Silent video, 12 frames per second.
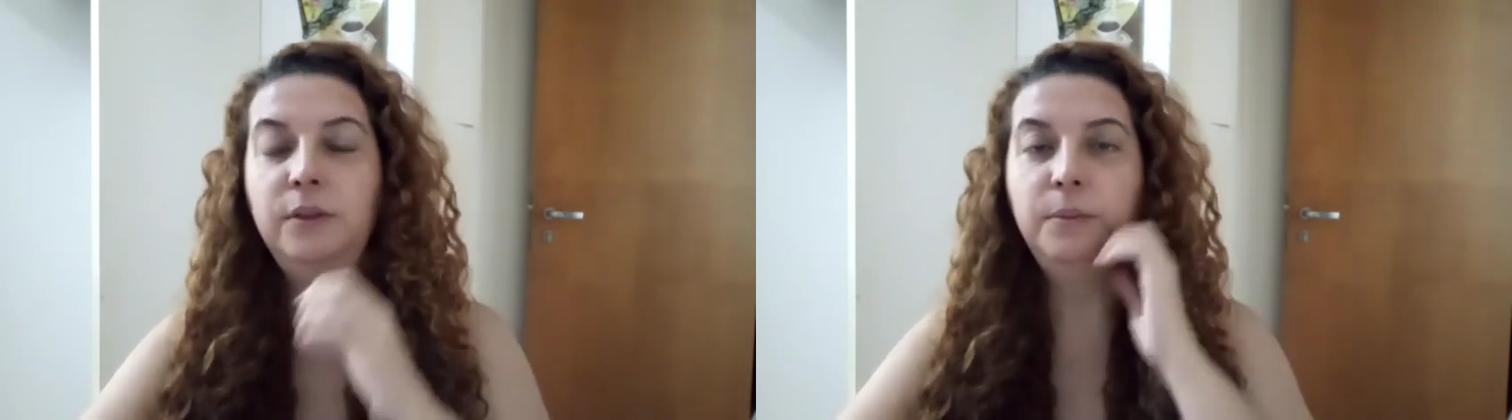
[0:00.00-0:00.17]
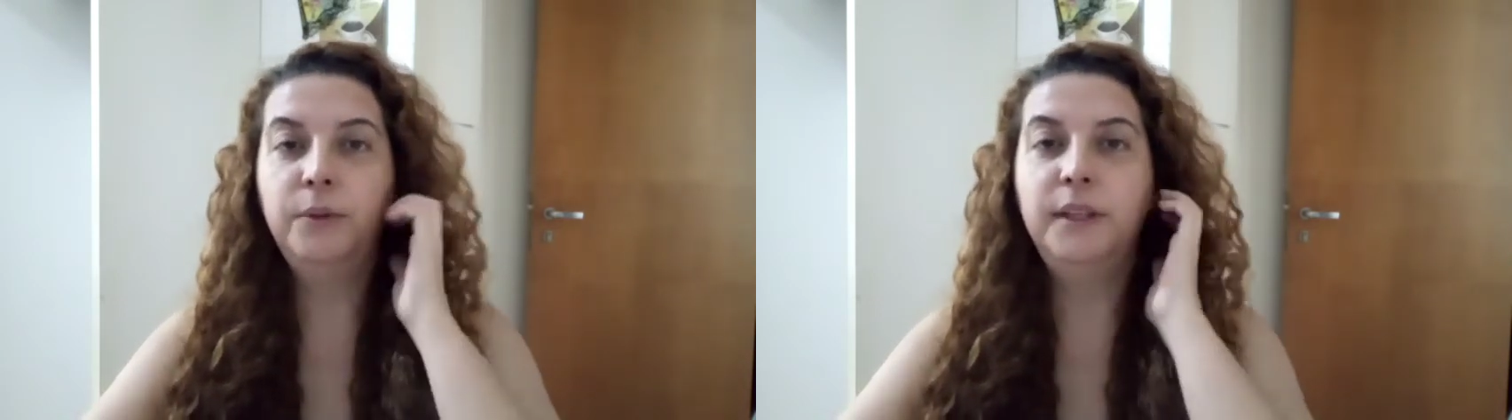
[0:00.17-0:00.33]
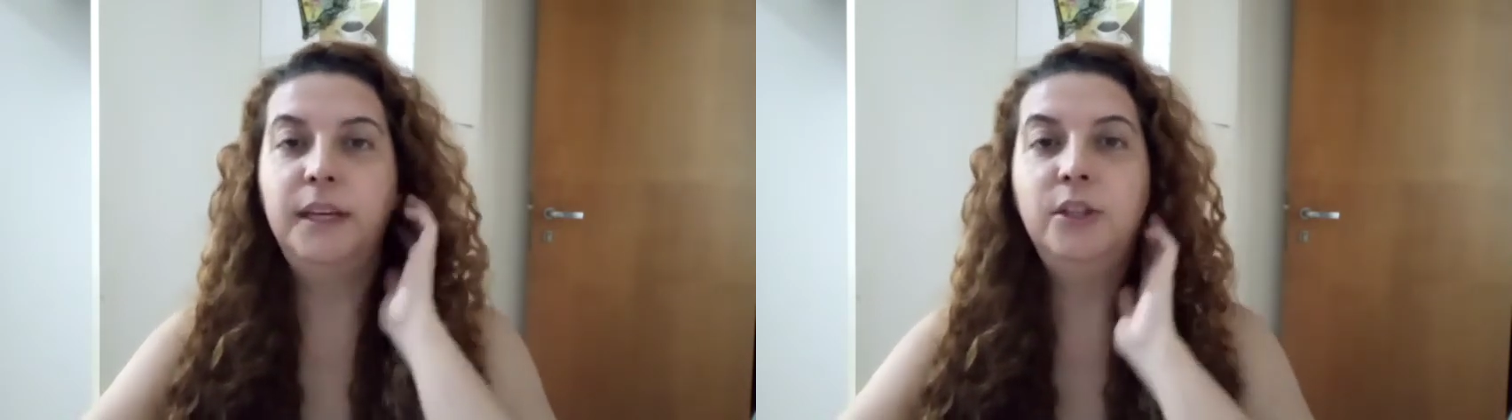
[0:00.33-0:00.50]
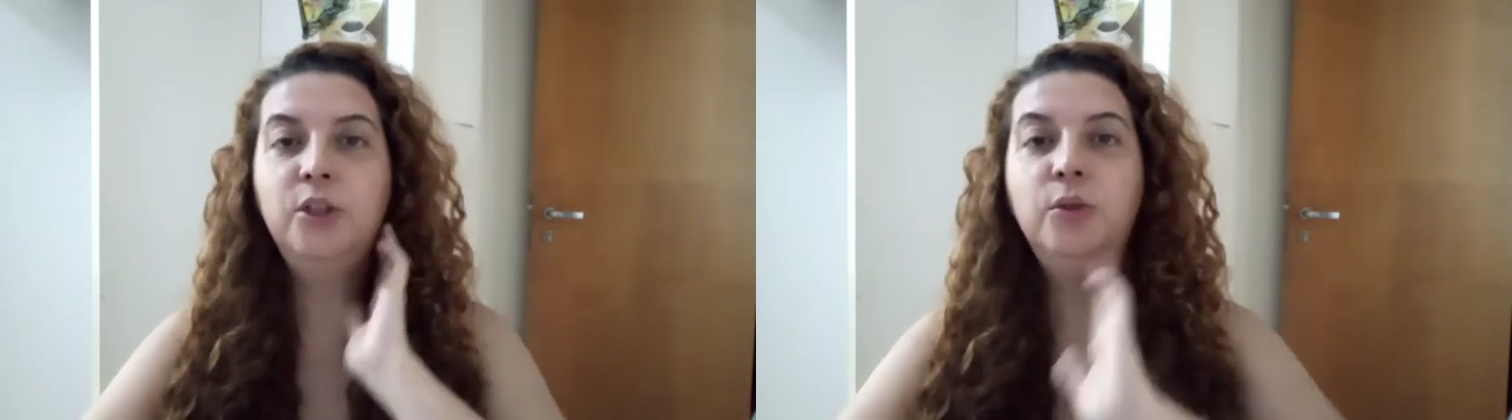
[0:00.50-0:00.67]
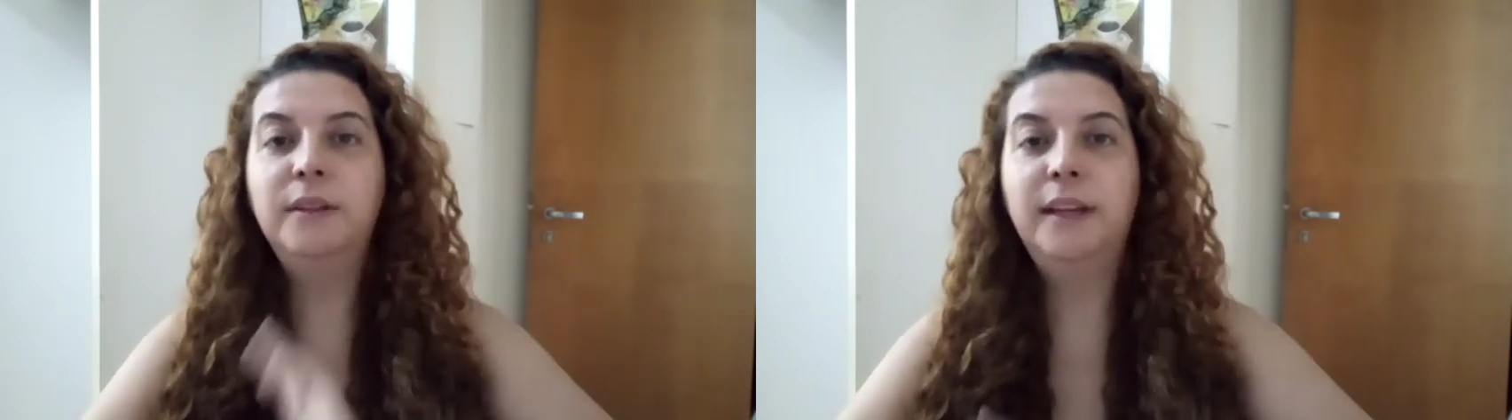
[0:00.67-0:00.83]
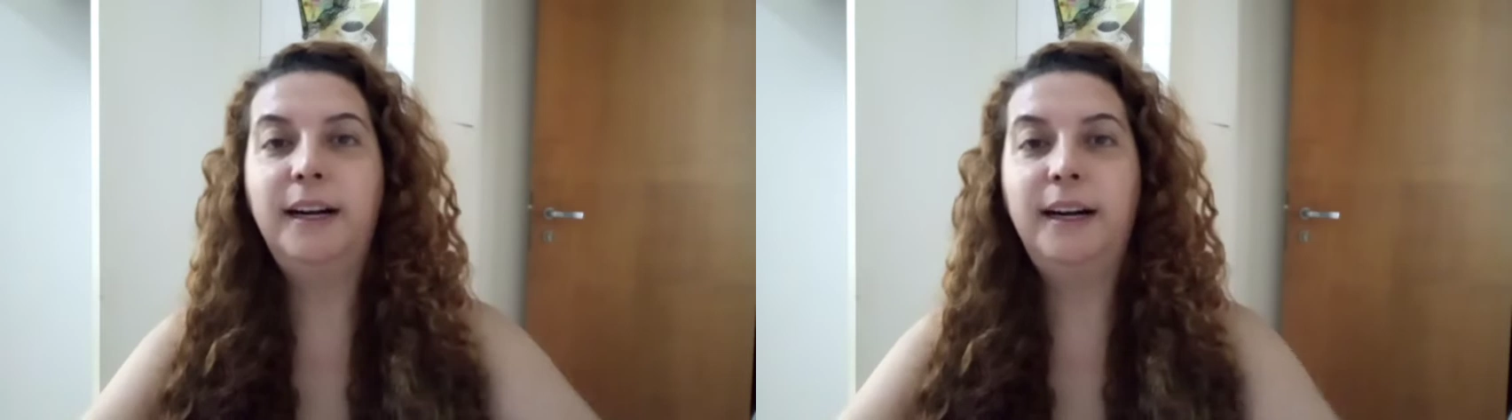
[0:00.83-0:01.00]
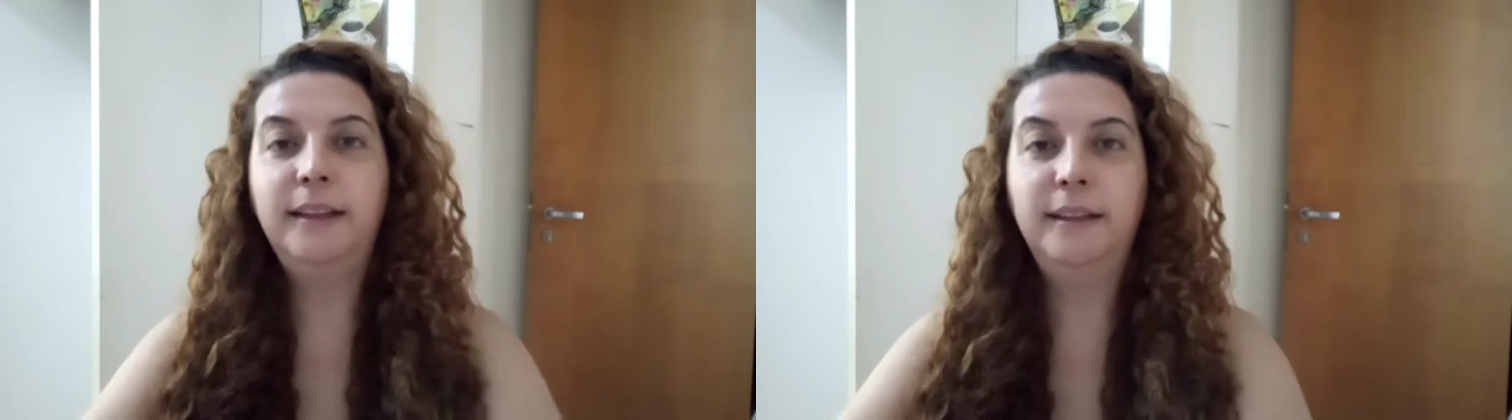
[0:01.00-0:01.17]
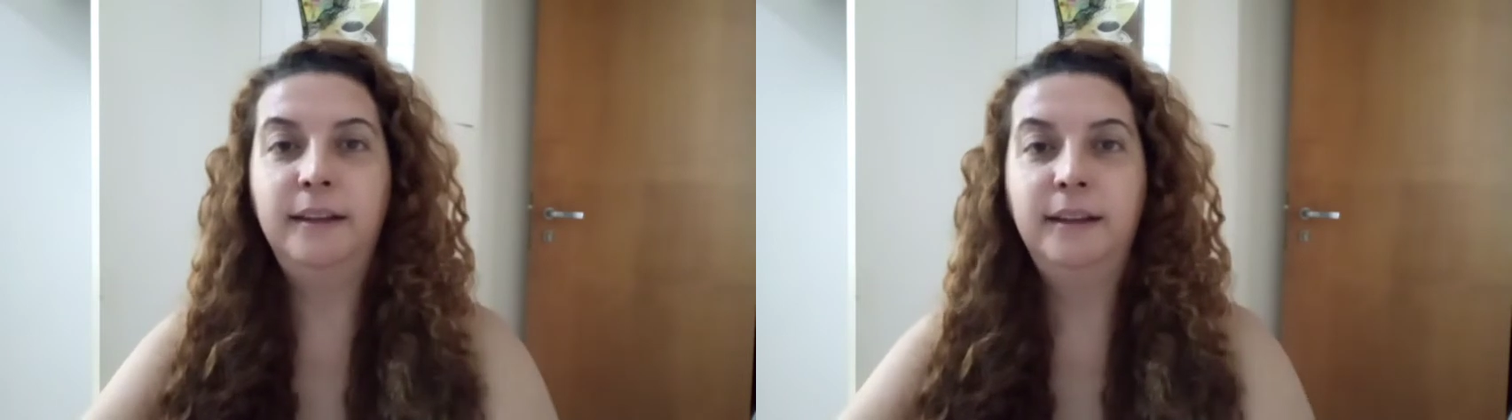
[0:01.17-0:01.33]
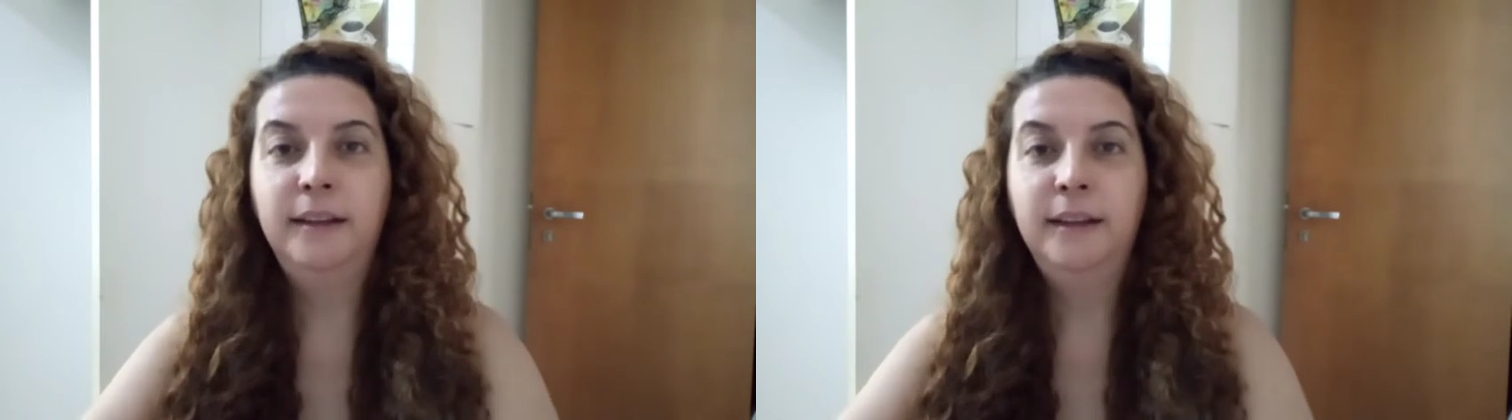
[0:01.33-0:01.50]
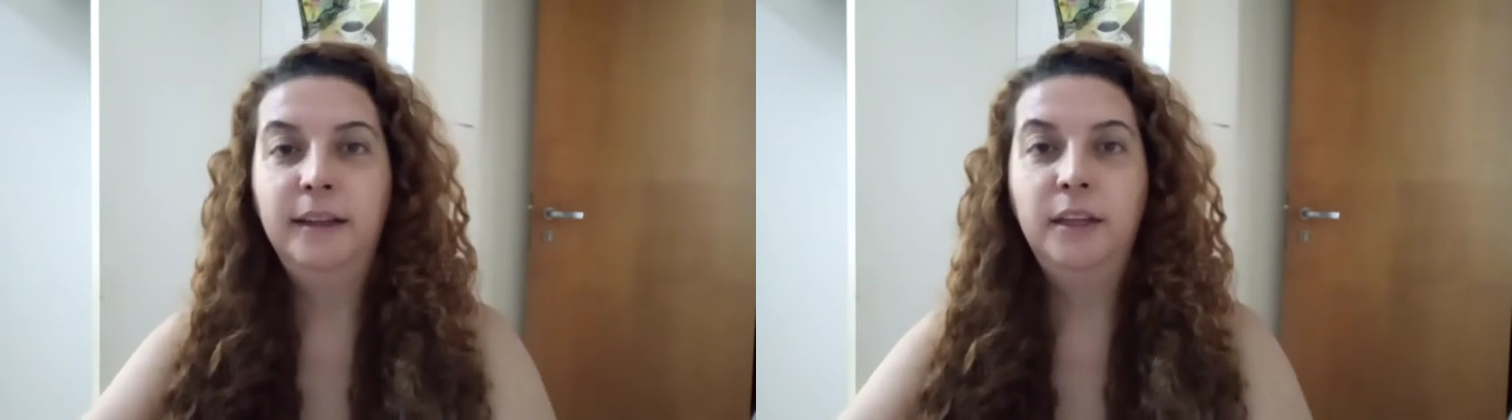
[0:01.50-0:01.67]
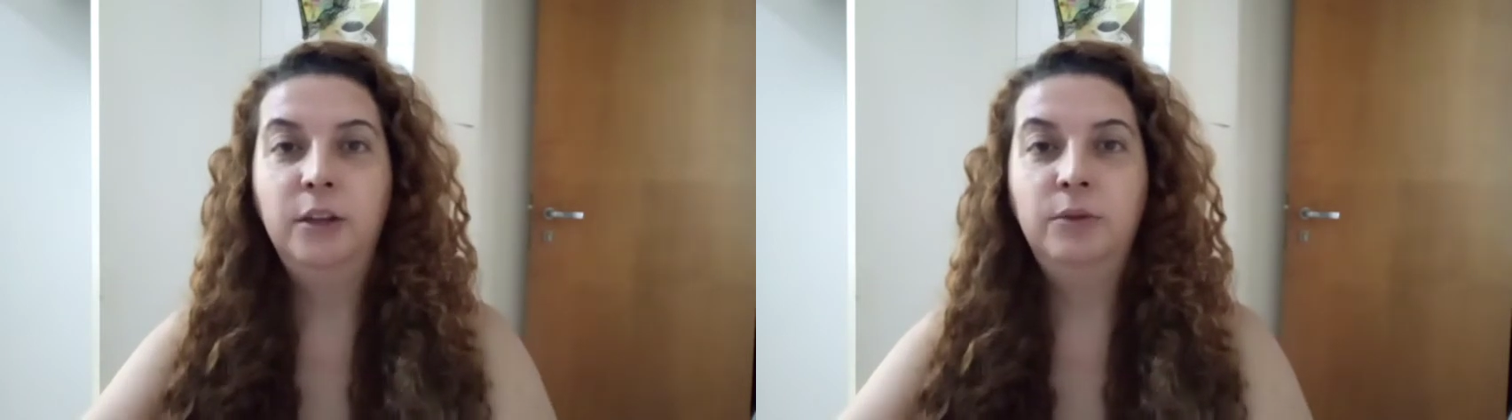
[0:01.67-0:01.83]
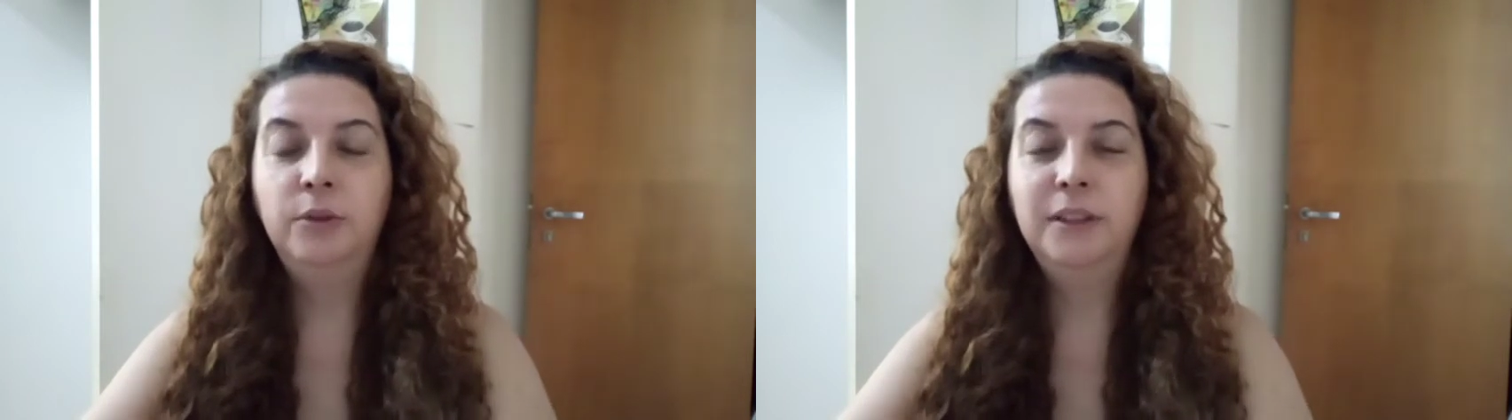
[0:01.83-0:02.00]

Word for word: e puder ajudá-la eu vou